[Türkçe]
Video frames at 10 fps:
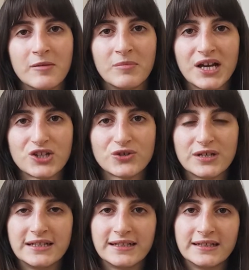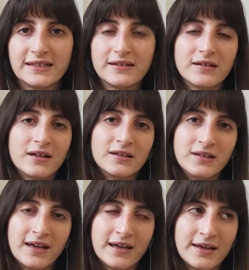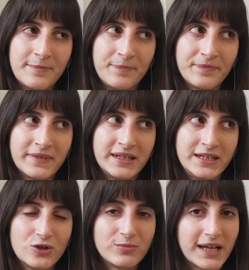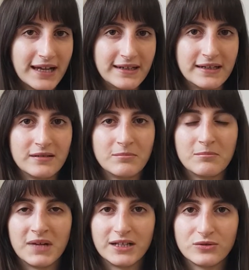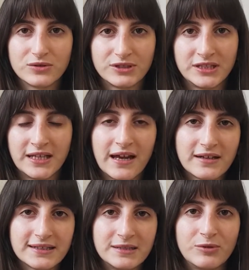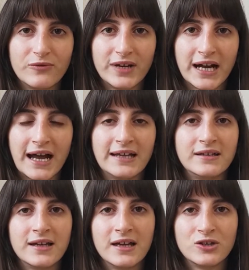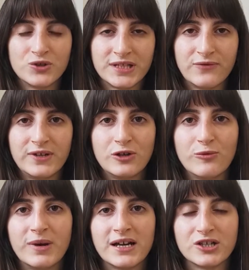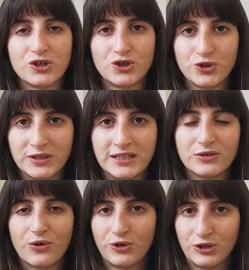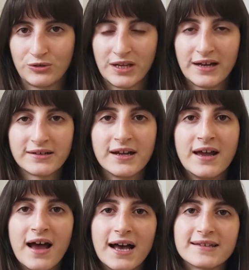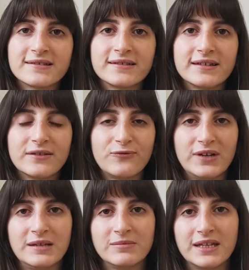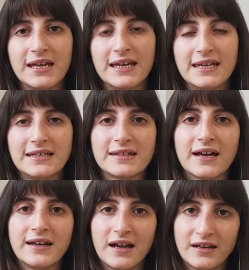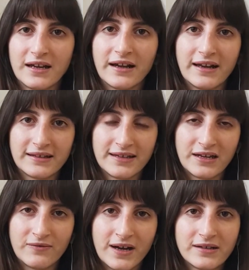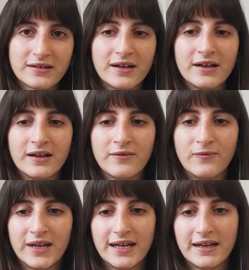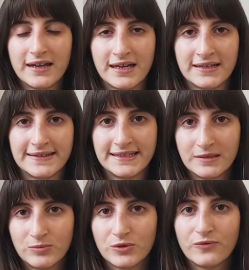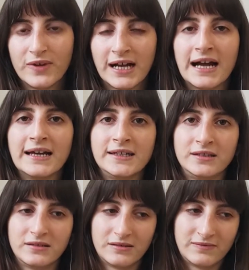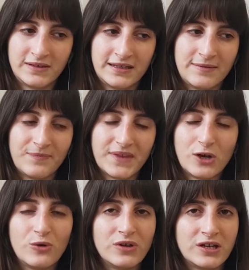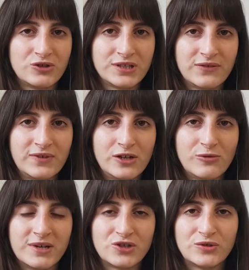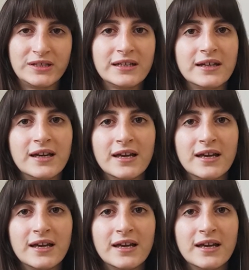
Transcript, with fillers: Başrollerini e, Guillaume Canet, Marion Cotillard, Thibaut Verheyen, Josephine Leba Jolie oynuyorlar. Aslında filmde iki tane ana karakter var ve e, Thibaut Verheyen ve Le, e, Josephine Leba Jolie